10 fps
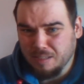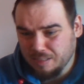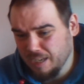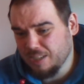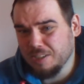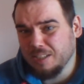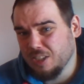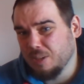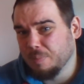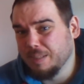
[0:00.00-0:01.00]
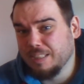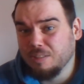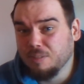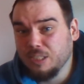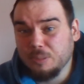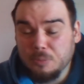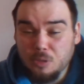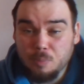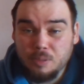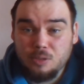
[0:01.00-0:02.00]
gracze też nie byli zadowoleni z
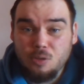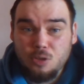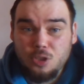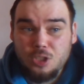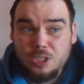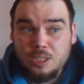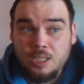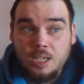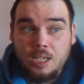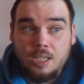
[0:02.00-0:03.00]
mikropłatności